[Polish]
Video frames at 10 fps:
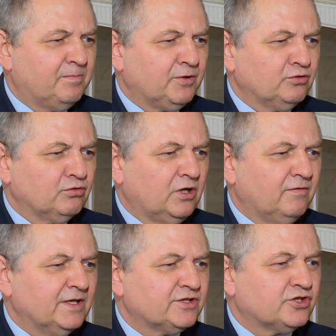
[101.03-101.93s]

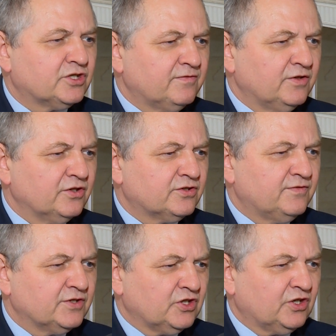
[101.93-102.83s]
produkować żywność
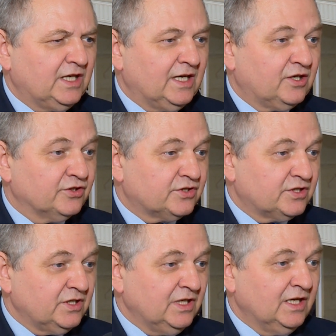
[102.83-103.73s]
wysokiej
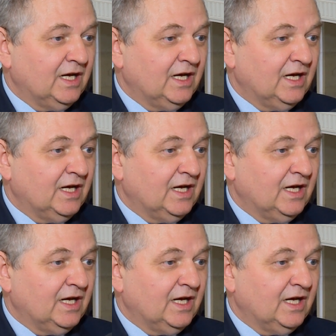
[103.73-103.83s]
jakości,